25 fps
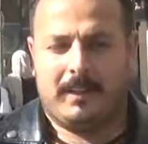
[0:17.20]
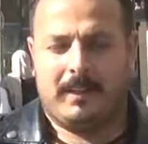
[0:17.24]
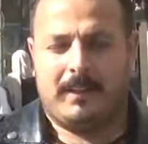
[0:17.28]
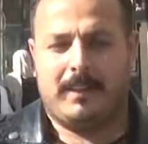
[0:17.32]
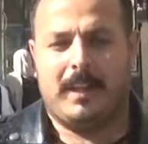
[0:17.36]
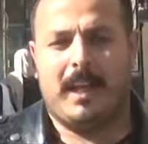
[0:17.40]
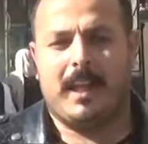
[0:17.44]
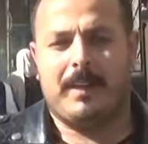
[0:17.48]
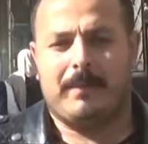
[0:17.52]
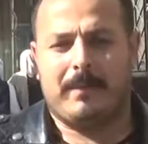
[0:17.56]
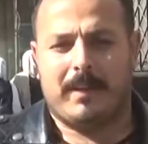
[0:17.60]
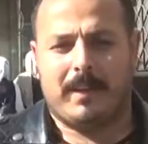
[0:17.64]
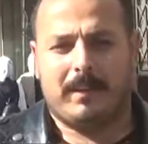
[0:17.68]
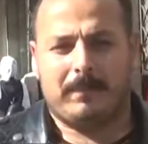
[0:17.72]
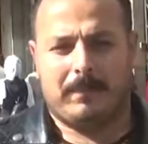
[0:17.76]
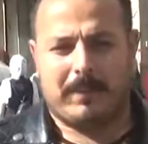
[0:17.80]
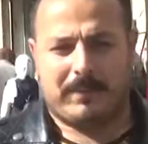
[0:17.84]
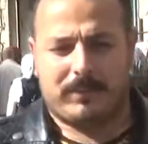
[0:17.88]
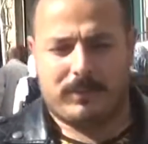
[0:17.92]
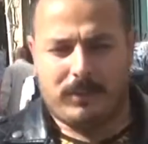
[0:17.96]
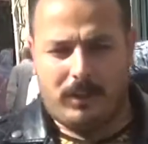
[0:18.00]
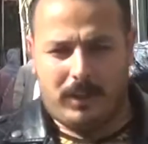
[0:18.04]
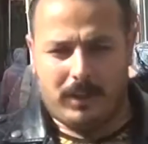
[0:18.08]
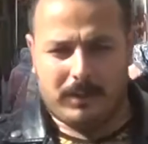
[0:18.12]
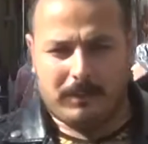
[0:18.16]
دائما
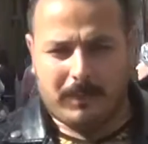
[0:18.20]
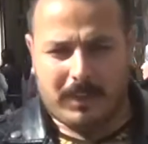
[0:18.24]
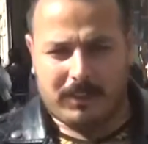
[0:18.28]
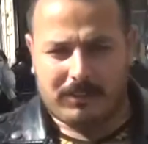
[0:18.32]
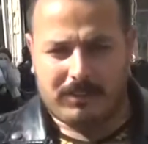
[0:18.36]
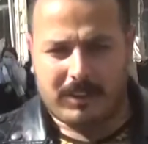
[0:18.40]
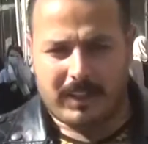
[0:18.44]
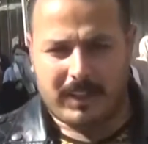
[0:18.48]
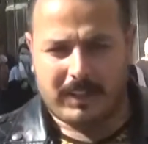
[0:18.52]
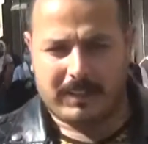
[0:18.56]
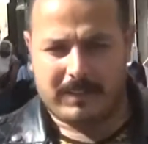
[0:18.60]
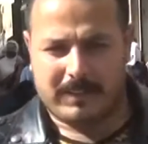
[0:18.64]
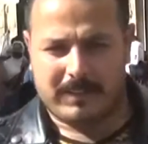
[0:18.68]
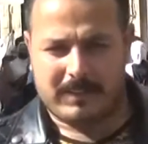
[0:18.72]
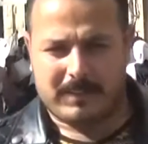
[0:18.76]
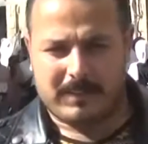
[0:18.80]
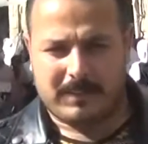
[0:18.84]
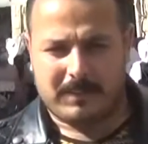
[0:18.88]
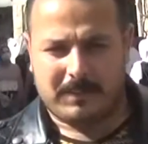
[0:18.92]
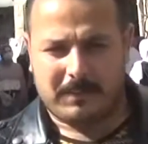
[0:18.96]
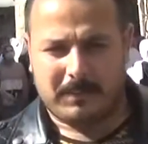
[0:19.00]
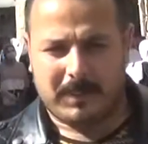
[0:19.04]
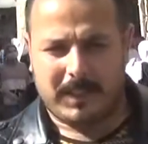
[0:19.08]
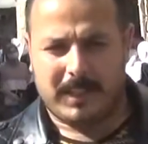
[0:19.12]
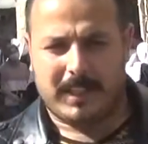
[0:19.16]
بس تقعد مع شخص
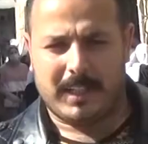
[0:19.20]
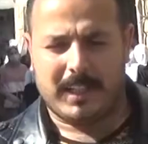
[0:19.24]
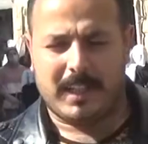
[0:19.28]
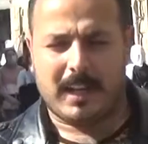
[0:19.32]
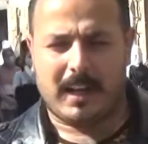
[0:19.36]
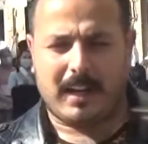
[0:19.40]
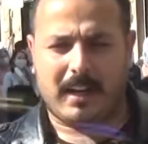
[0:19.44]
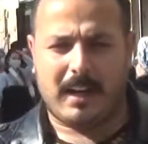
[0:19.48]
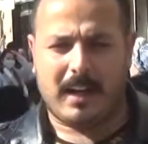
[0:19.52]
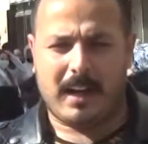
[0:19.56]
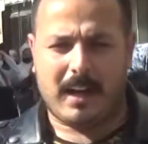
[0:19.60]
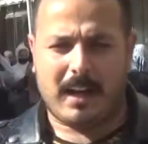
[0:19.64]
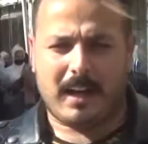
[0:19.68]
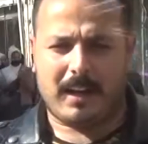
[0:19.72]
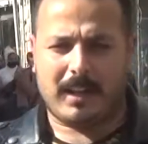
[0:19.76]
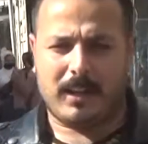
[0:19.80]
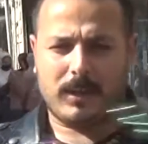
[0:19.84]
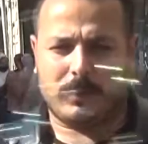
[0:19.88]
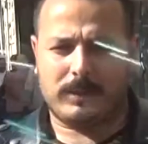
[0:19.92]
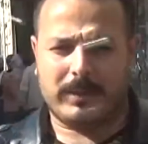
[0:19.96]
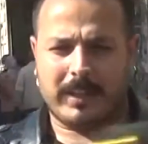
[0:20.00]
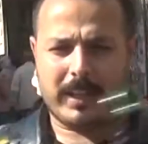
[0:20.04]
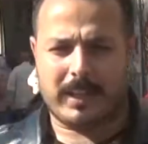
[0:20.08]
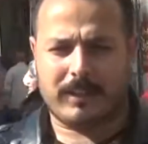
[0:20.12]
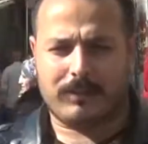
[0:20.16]
بيحكي لك اخ
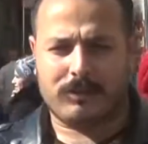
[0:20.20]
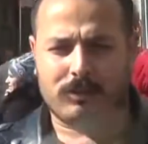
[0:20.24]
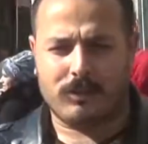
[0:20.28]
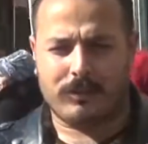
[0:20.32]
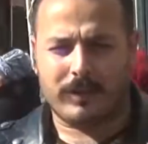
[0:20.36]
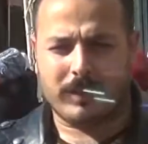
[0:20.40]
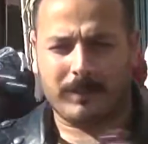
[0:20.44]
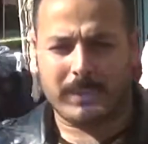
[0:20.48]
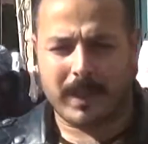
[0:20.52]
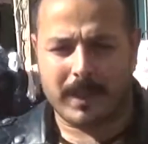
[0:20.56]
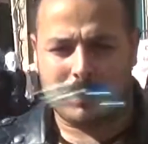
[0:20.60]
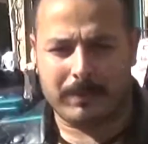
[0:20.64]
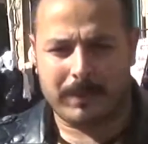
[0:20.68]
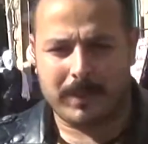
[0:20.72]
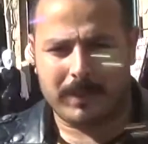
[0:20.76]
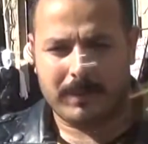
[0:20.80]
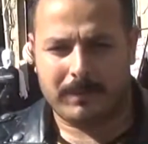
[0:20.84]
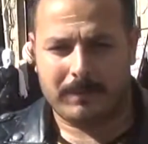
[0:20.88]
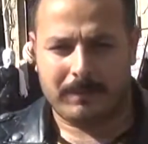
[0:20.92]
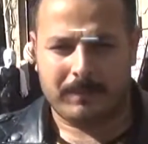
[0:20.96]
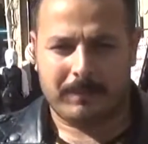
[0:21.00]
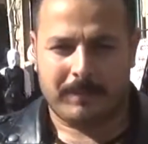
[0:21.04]
لو تعرف شو في بقلبي